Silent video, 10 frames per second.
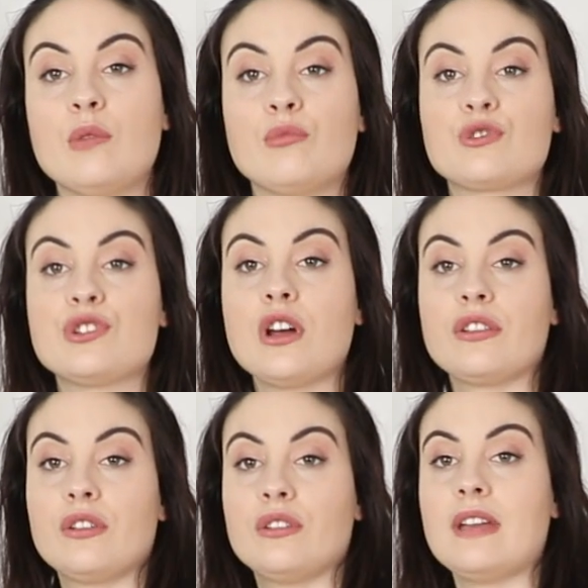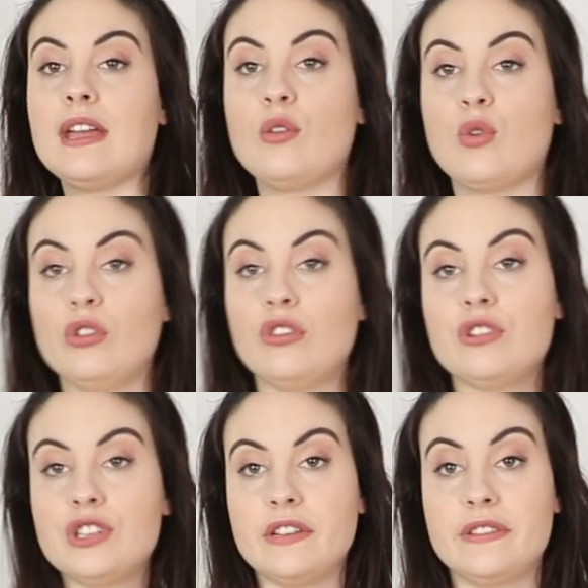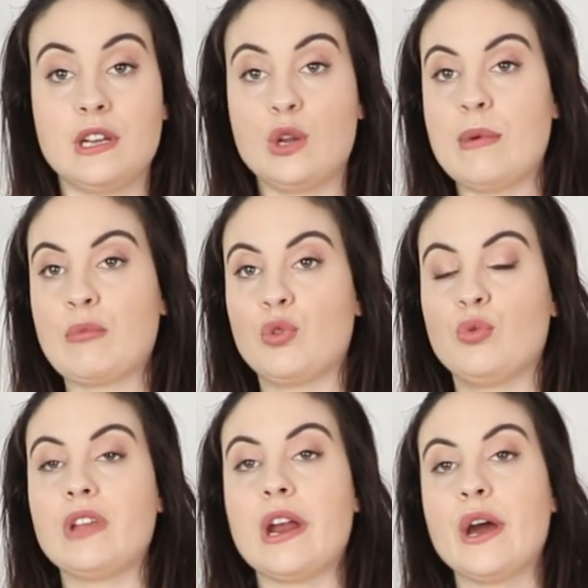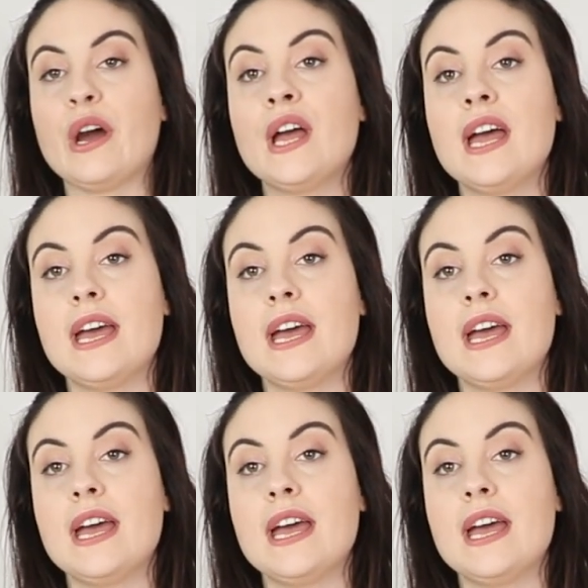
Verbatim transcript: euh, mon short taille haute, c'est le même que tout à l'heure.